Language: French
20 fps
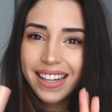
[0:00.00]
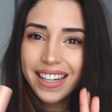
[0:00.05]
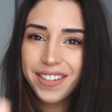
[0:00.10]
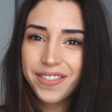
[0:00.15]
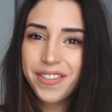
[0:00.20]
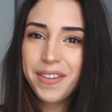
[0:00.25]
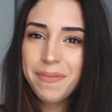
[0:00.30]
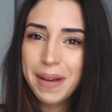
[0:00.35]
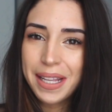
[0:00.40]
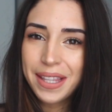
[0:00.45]

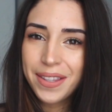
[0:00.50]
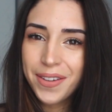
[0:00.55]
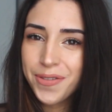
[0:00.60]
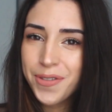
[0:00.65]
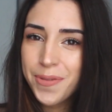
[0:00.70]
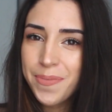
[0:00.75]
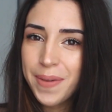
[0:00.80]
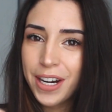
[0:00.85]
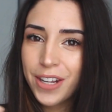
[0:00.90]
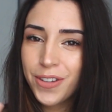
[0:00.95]
Je vais maintenant
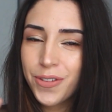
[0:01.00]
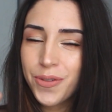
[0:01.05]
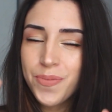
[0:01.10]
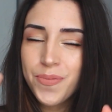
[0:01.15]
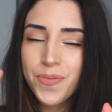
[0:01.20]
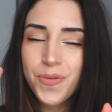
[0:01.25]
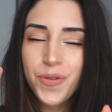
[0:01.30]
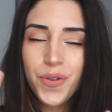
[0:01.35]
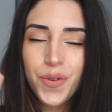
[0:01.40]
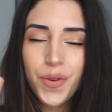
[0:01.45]
vous parler de
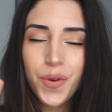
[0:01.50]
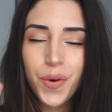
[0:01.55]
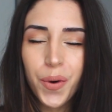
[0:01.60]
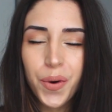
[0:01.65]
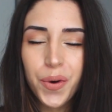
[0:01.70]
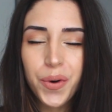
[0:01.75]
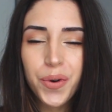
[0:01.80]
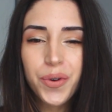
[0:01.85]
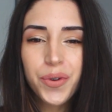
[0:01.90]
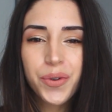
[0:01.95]
mon
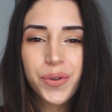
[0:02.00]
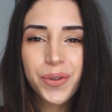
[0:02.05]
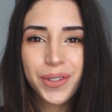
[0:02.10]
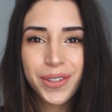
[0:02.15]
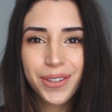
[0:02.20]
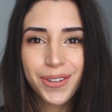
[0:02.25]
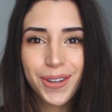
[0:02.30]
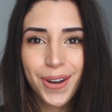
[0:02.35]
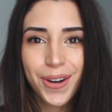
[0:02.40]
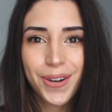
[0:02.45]
gros coup
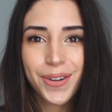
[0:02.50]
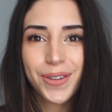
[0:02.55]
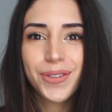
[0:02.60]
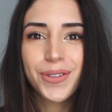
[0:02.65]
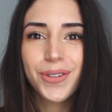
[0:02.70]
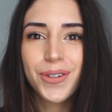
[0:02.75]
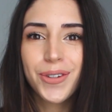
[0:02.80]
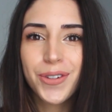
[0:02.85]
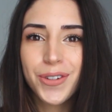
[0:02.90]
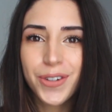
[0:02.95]
de cœur
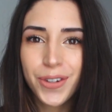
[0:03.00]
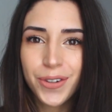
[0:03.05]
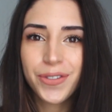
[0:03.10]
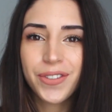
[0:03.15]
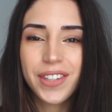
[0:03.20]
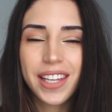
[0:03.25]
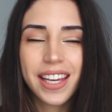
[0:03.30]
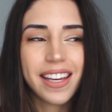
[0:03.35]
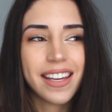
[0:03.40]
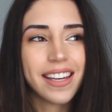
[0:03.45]
de
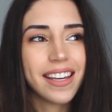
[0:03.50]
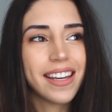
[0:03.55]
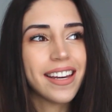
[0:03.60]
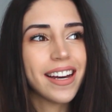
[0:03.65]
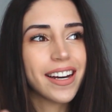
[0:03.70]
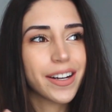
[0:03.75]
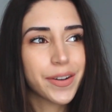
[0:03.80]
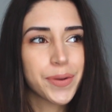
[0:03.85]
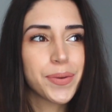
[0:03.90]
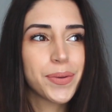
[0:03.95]
janvier
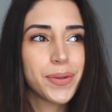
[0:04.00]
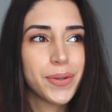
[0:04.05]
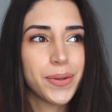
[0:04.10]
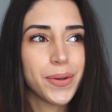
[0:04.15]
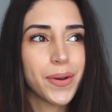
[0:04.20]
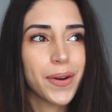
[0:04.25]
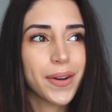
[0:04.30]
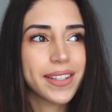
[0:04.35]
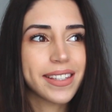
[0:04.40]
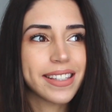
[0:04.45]
et à coup
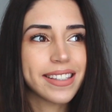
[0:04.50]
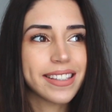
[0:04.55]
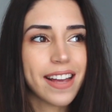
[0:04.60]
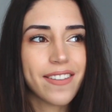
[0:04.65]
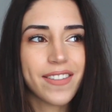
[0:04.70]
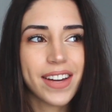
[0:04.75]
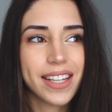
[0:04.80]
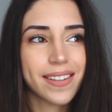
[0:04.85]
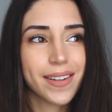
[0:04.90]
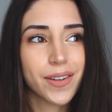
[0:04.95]
sûr,
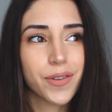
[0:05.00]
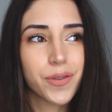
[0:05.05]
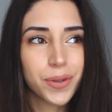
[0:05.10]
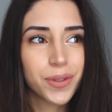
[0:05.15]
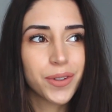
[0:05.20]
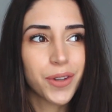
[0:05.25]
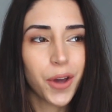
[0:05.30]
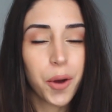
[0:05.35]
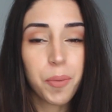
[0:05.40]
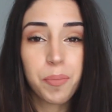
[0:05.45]
ça va être un
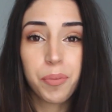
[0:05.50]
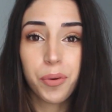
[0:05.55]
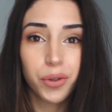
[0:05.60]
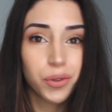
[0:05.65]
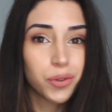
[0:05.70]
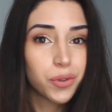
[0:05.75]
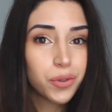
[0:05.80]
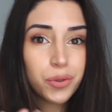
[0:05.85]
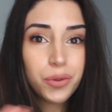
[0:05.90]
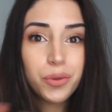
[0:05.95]
coup de cœur
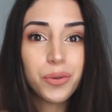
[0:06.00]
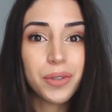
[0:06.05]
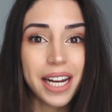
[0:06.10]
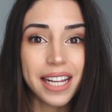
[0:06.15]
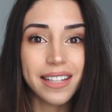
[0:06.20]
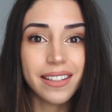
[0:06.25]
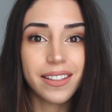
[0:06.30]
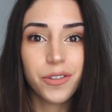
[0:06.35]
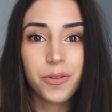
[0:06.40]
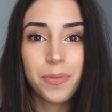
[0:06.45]
pour toute
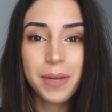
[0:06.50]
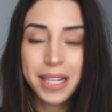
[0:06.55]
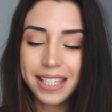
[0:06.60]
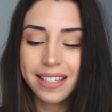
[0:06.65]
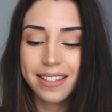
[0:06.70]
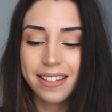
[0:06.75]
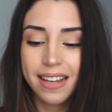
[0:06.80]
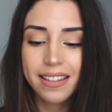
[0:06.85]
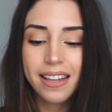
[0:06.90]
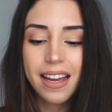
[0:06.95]
l'année
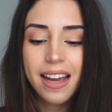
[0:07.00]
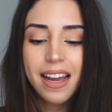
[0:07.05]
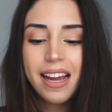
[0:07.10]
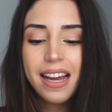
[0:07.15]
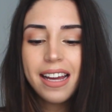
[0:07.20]
2017.